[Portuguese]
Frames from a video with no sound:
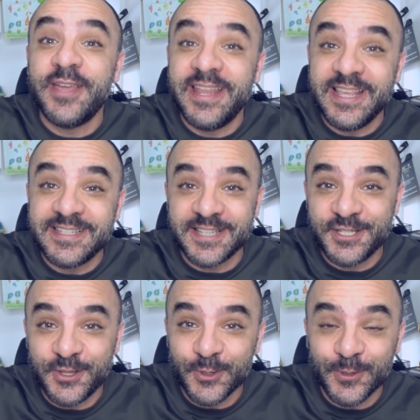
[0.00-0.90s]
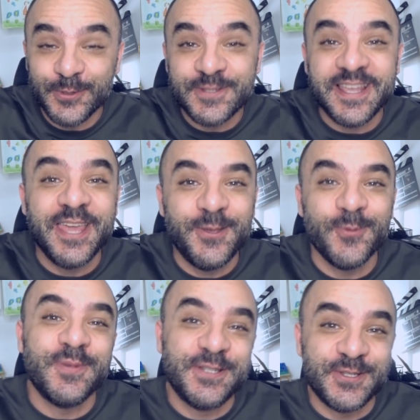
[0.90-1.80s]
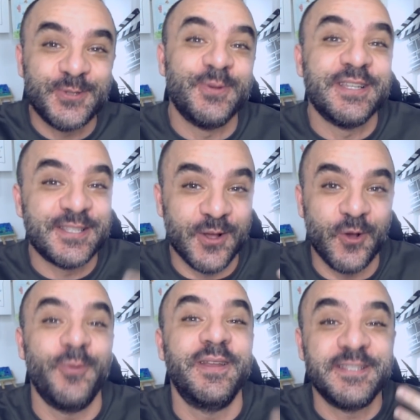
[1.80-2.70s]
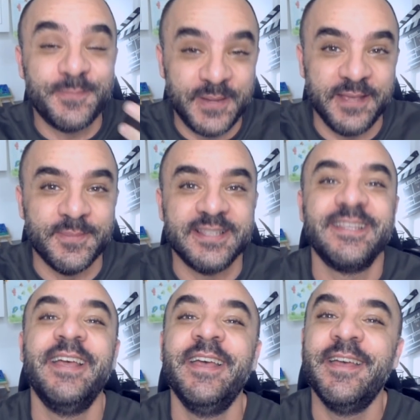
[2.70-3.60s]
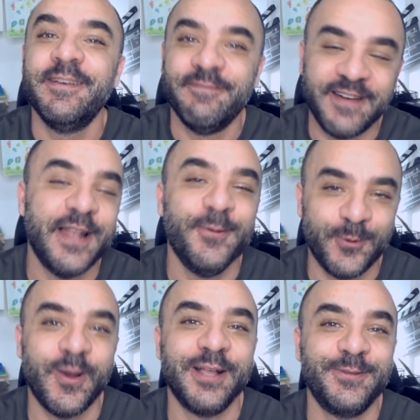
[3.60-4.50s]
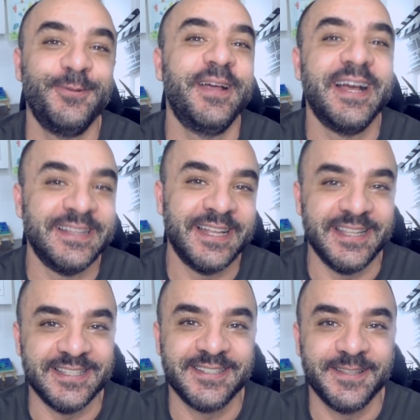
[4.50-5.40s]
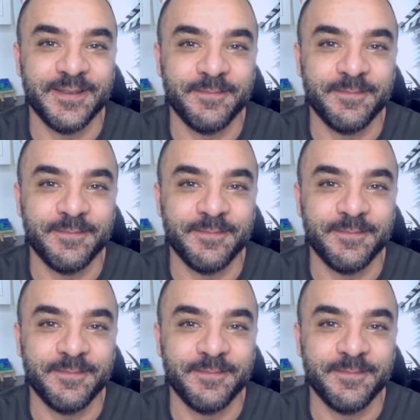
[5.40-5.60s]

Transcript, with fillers: voyeurista de todos em uma de suas obras-primas. Vale o quarto lugar na lista.